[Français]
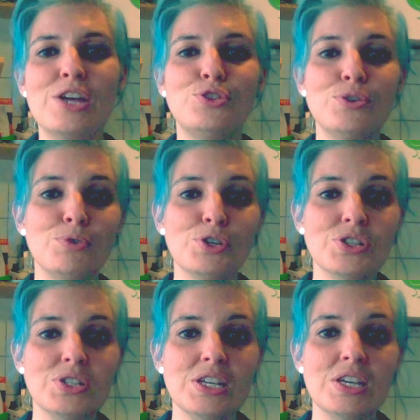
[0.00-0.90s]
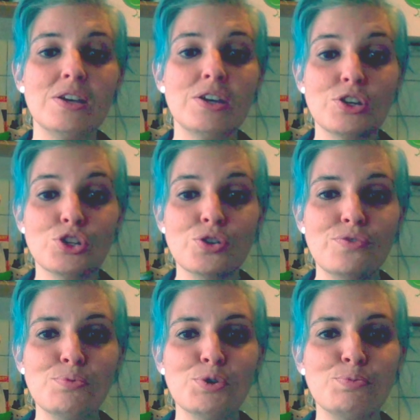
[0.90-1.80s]
De mon côté, je
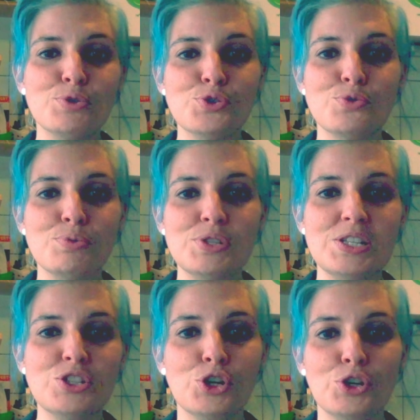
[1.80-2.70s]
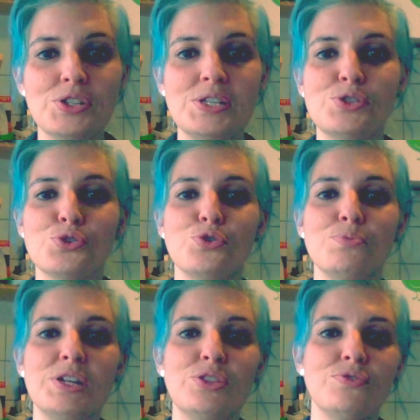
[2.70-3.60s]
vous propose une petite chronique sur le
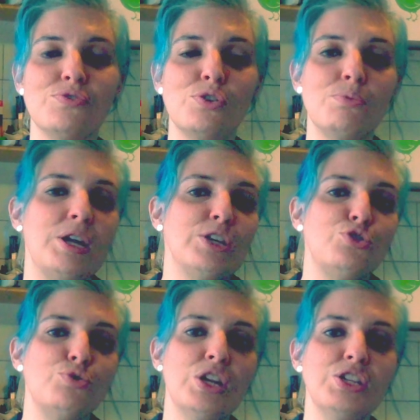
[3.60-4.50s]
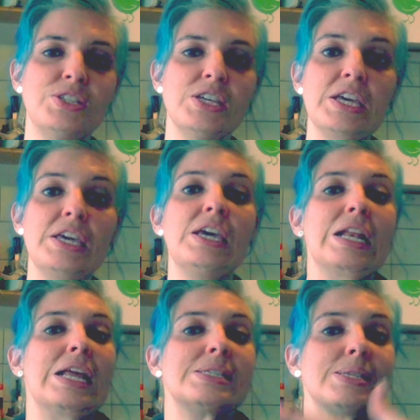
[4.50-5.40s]
mois de novembre, l'actualité
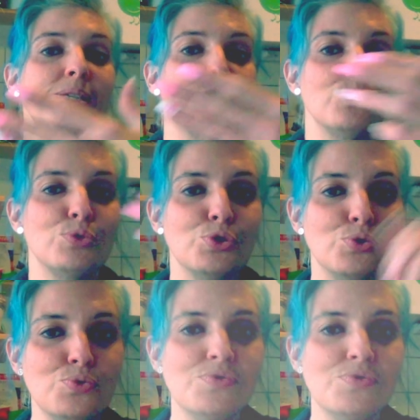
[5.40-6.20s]
et la saison que nous